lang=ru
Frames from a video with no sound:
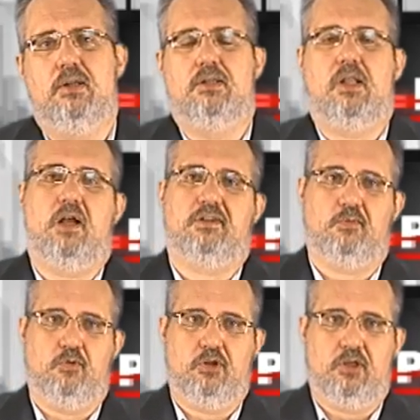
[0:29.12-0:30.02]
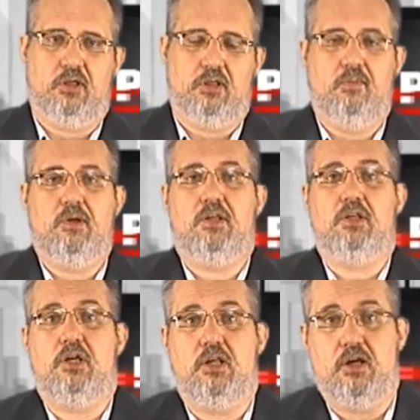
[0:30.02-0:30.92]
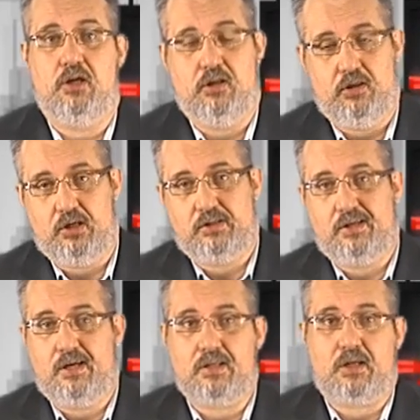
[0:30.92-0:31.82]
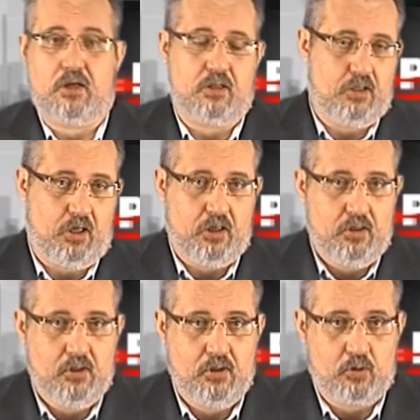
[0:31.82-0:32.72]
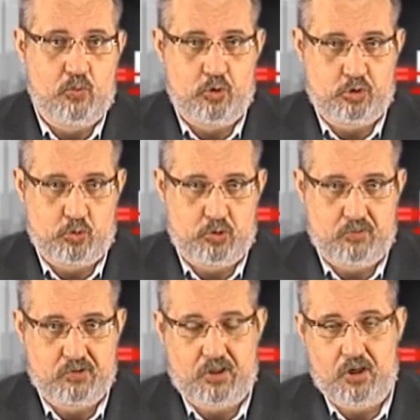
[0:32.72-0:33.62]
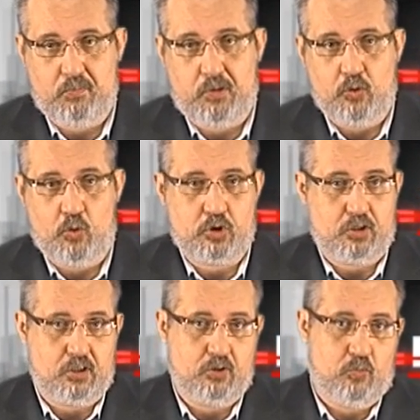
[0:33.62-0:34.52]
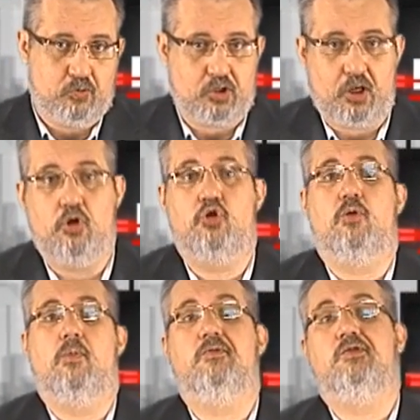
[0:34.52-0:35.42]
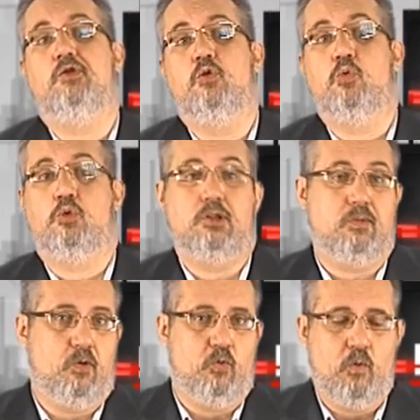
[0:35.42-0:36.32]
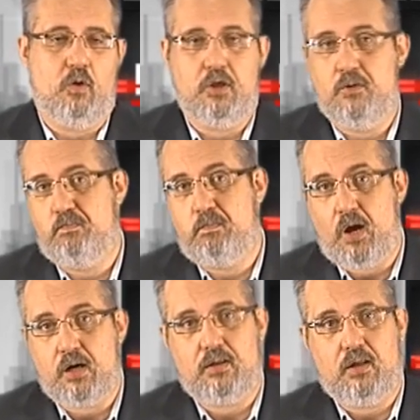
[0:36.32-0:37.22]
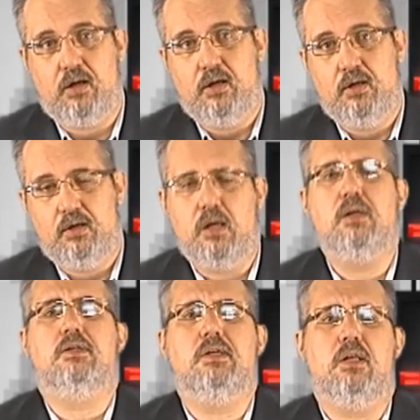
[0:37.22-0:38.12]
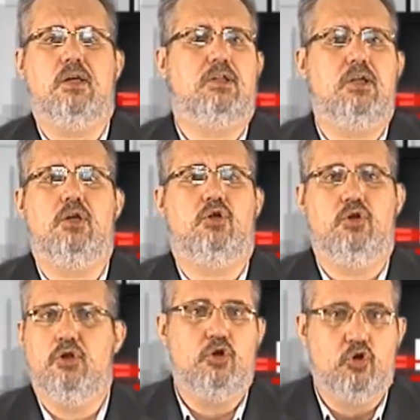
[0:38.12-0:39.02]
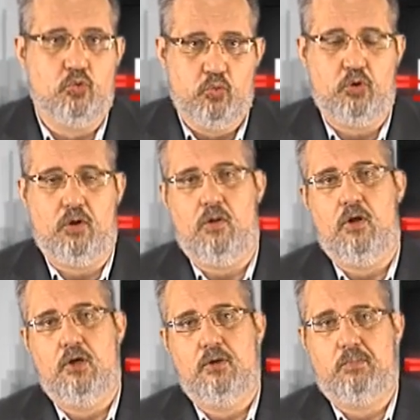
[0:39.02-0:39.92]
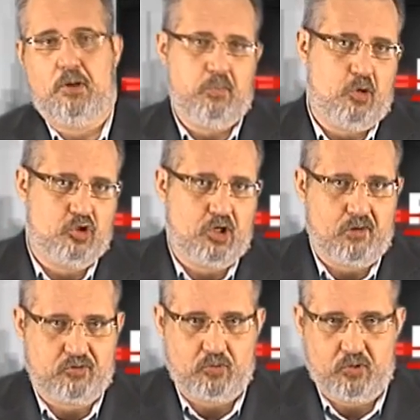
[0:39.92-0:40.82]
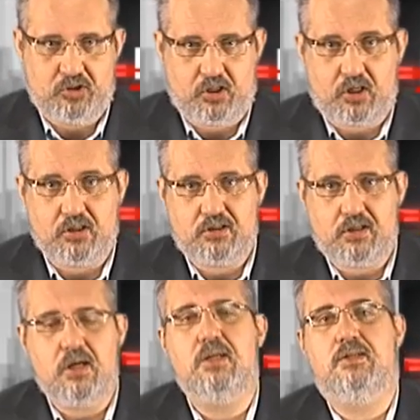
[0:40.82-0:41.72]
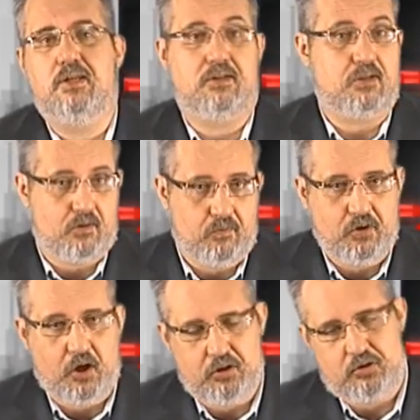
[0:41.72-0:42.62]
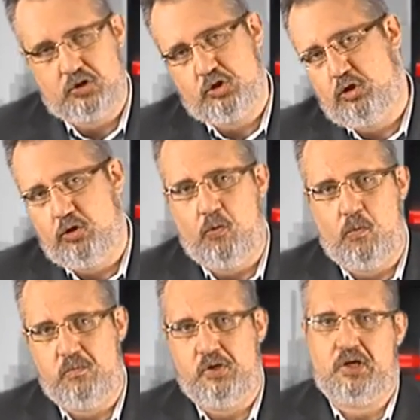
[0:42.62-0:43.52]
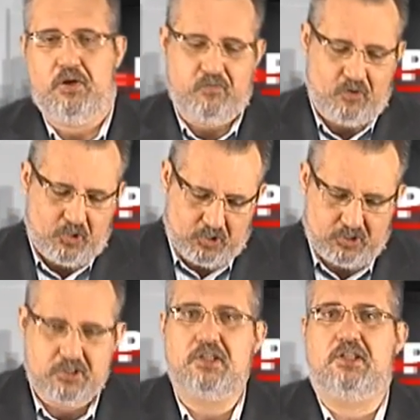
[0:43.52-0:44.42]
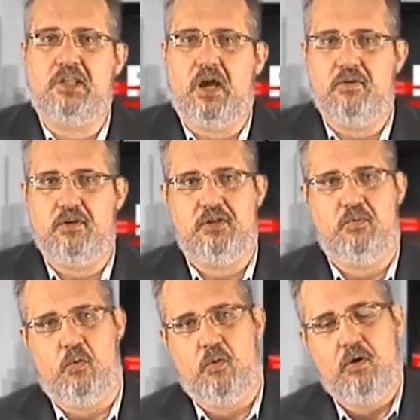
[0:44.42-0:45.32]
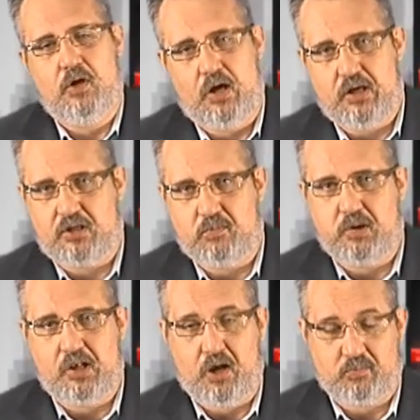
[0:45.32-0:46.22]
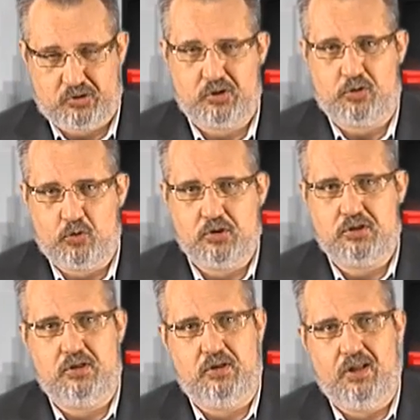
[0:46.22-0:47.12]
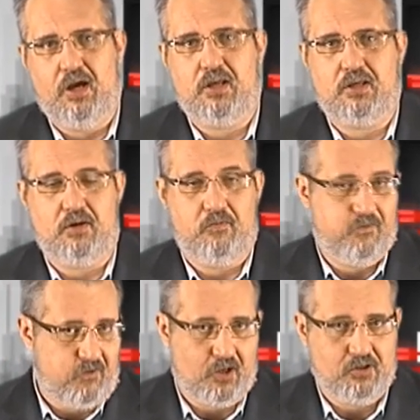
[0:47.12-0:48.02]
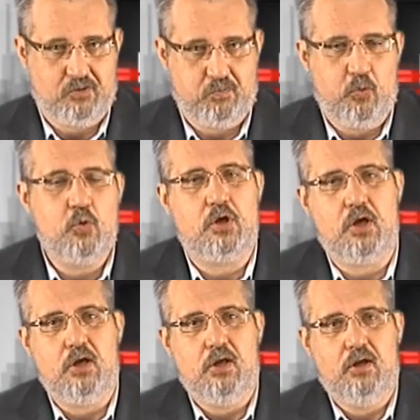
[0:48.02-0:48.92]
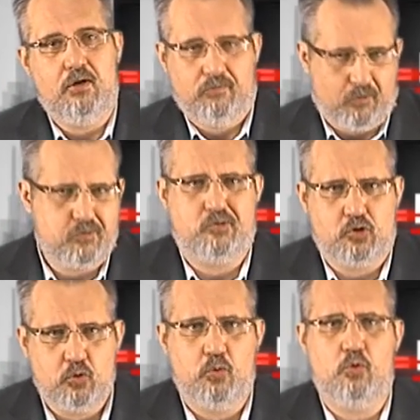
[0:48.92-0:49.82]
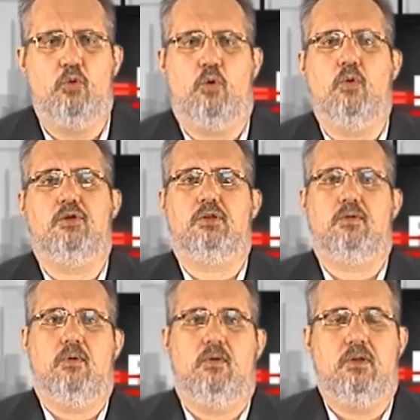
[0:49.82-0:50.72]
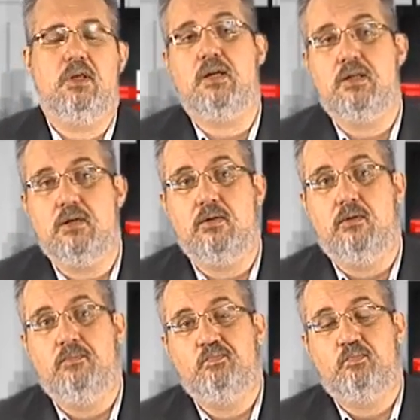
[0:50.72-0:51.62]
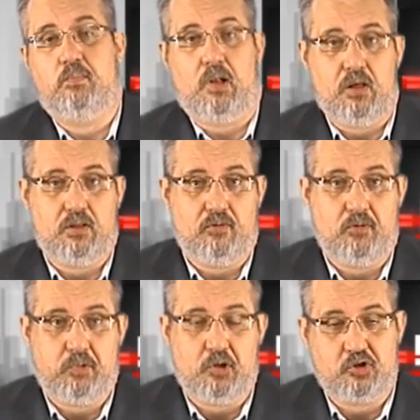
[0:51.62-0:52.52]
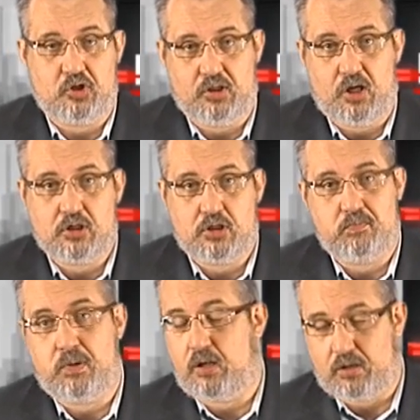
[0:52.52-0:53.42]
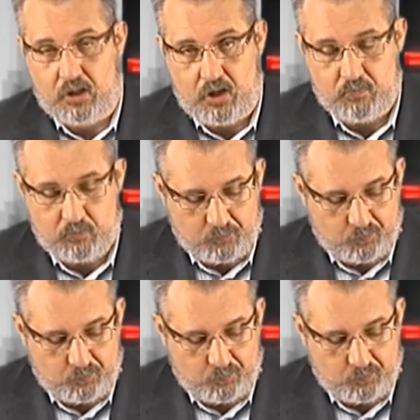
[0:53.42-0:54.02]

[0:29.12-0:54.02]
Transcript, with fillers: Здравствуйте. Две недели назад, когда Костусевское болото на Думской еще вовсю цвело и пахло, Алексей Алексеевич не чуял приближавшегося конца и заставлял чиновников ставить ему одобрямсы, то есть лайки в Фейсбуке, во всю юродствовал, я делал про этого персонажа программу.